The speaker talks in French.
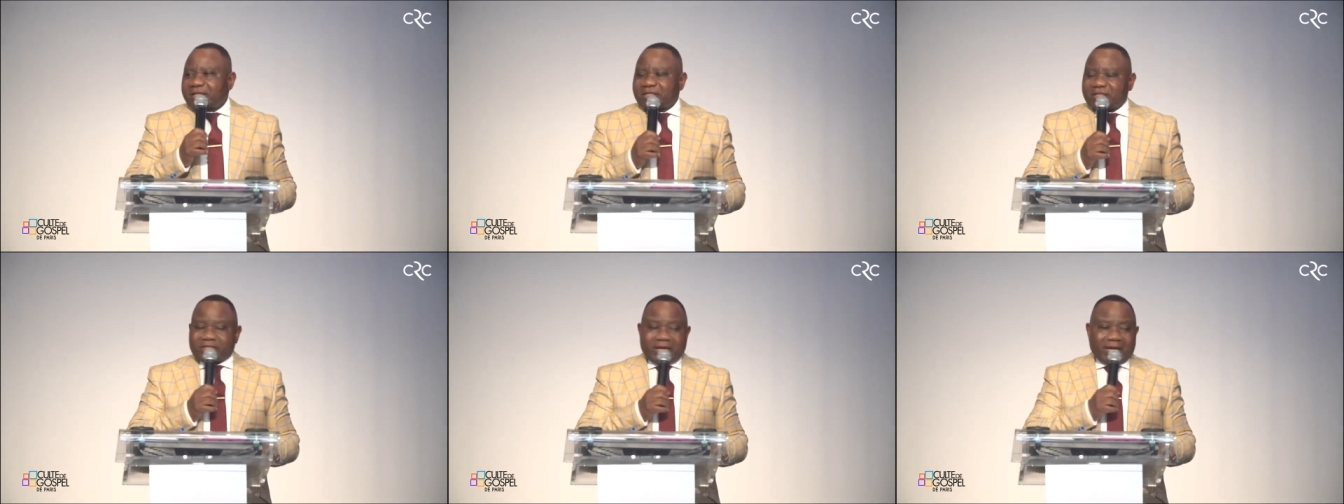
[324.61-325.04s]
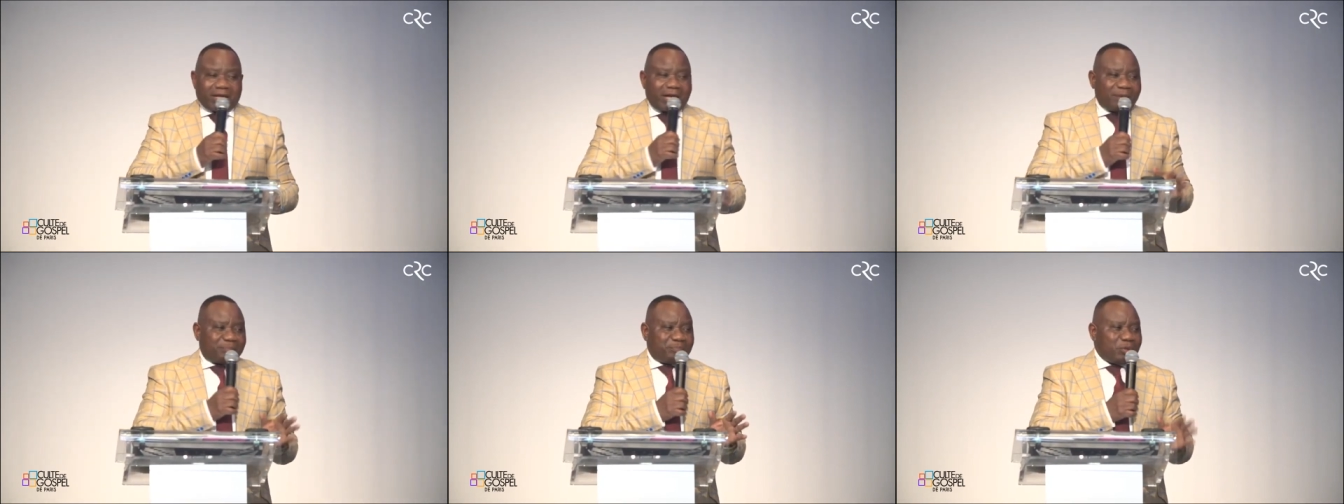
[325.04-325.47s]
chaque
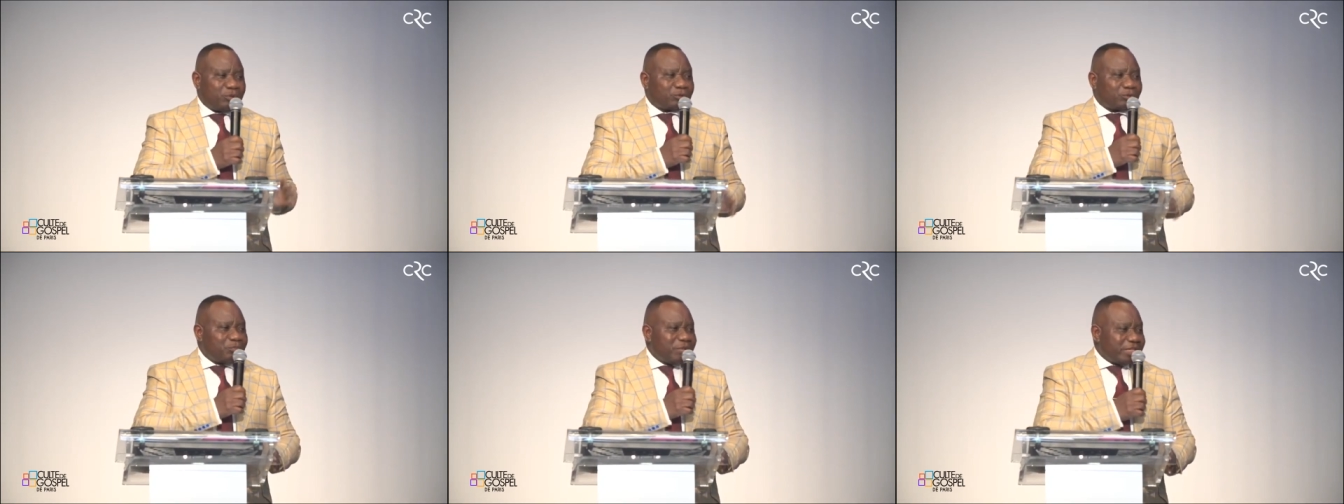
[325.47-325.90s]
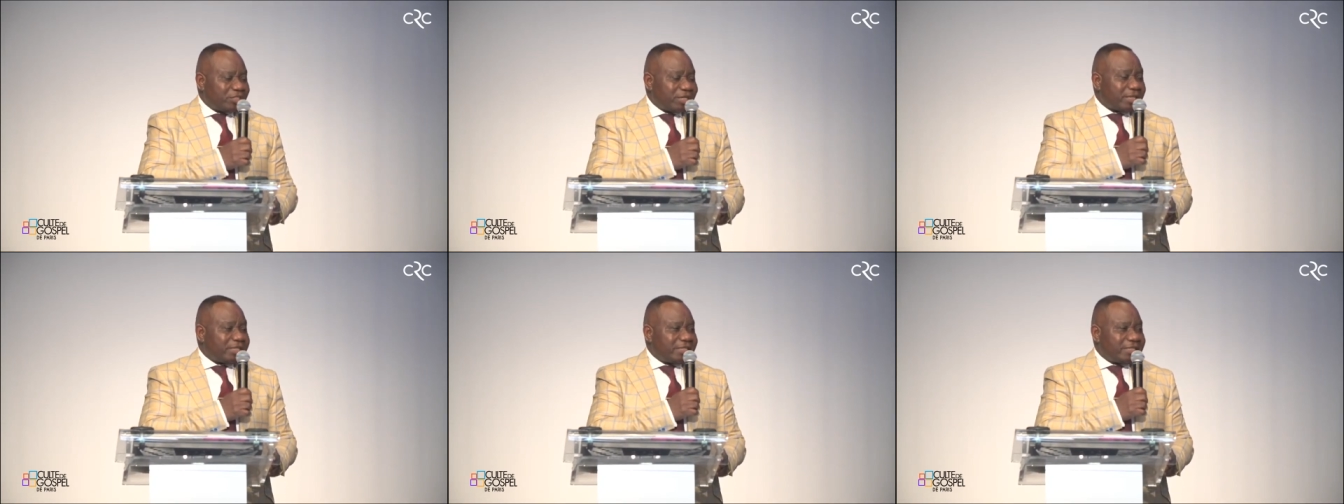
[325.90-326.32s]
apôtre ou bien
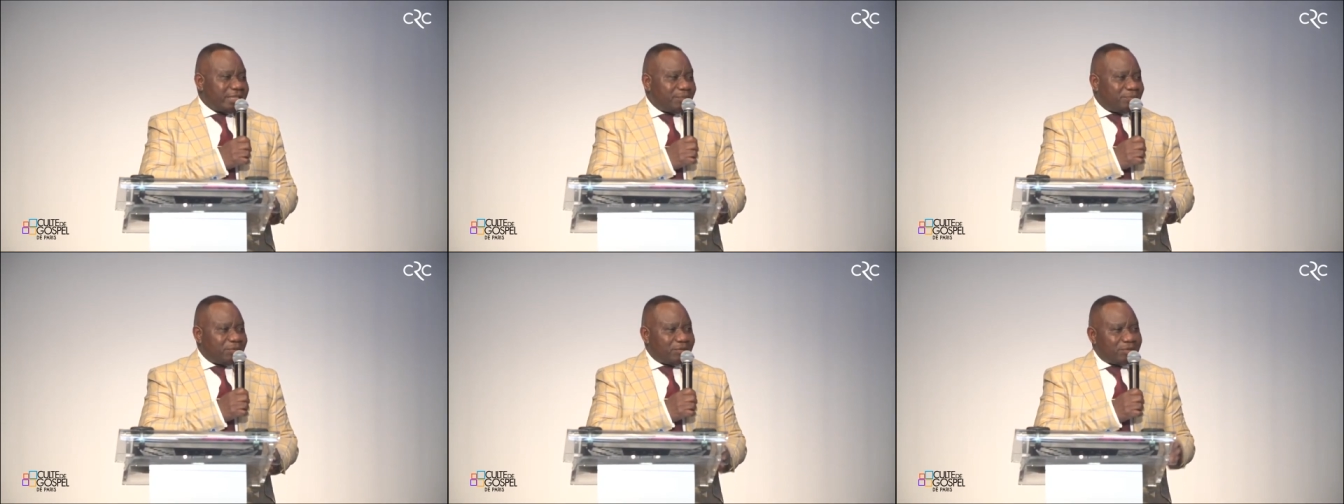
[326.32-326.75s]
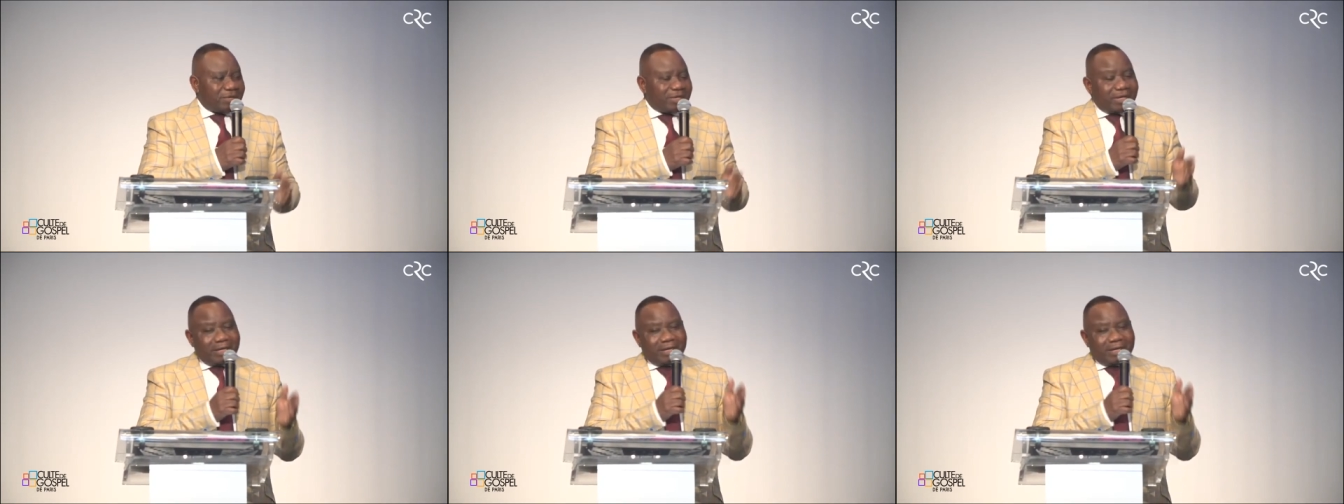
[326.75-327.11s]
chaque disciple